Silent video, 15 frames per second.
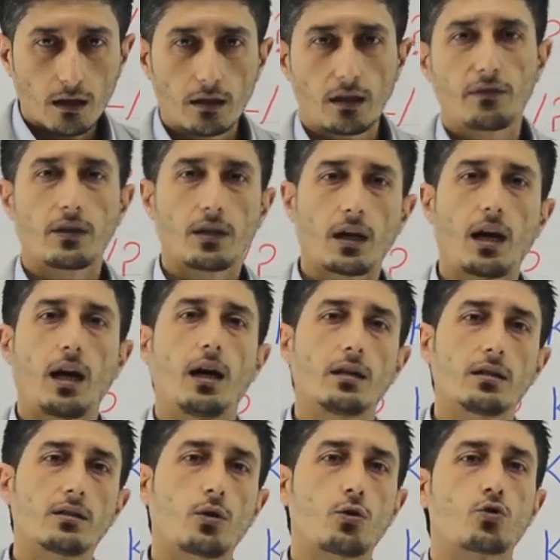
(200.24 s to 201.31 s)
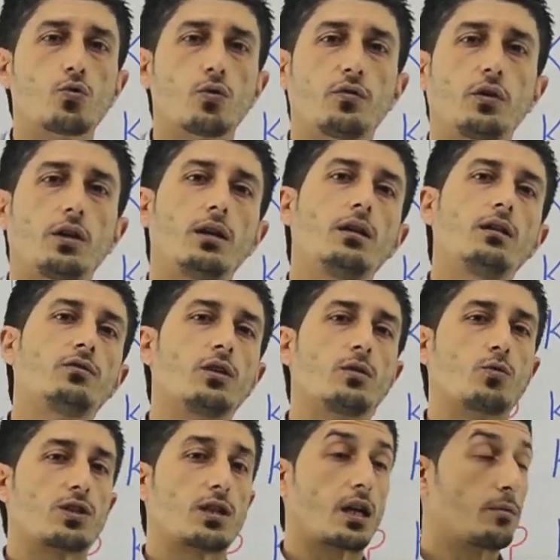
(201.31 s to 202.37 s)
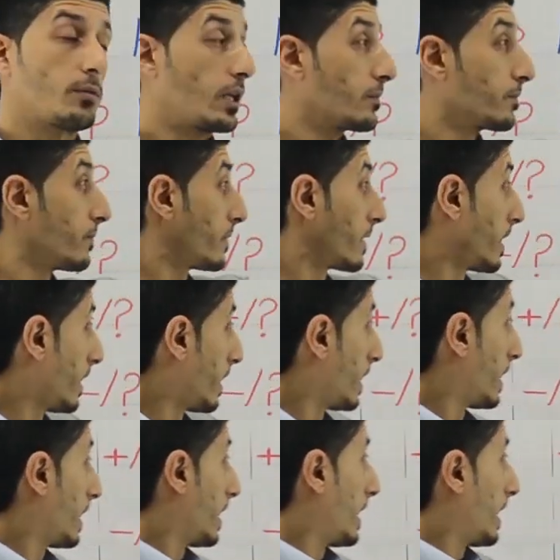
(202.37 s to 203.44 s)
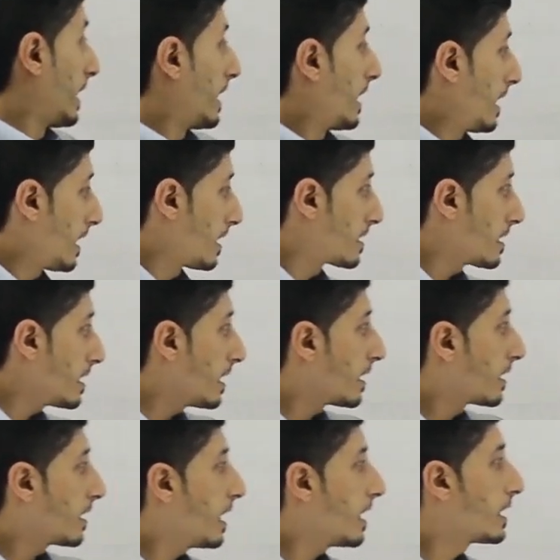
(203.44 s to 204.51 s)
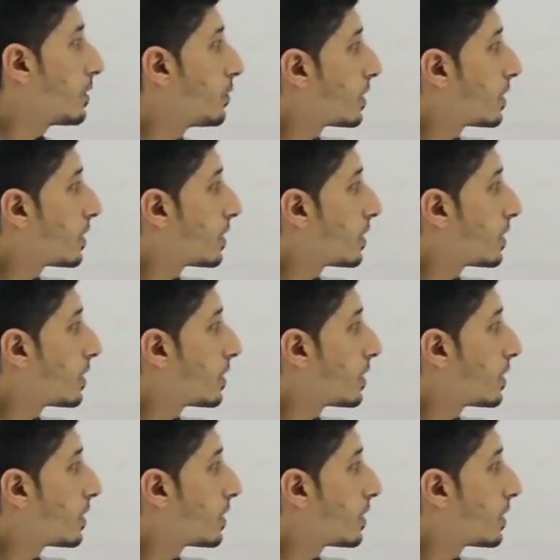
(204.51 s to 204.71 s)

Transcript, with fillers: نفي حالة حصول فعل في المستقبل الصيغة الثالثة